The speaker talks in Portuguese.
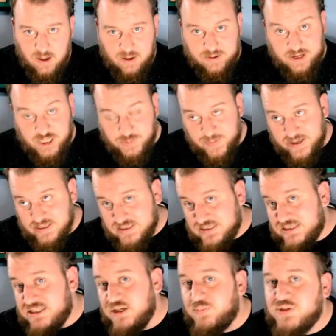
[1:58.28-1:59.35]
Daí a gente pensa,
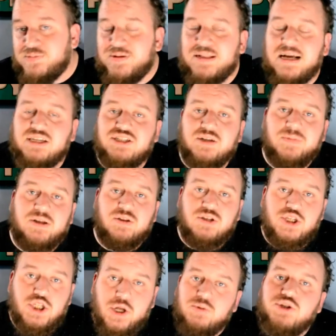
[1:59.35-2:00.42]
existe a possibilidade também
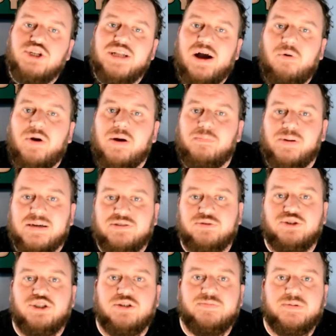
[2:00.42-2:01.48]
de não tirar o Campas do
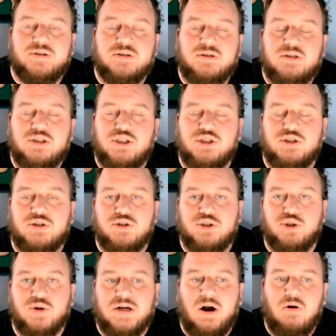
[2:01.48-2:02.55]
time, de
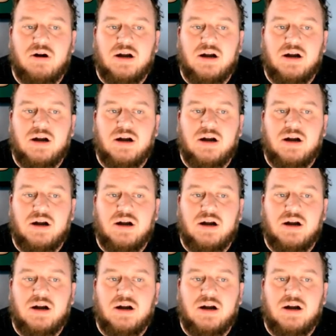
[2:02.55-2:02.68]
jogar o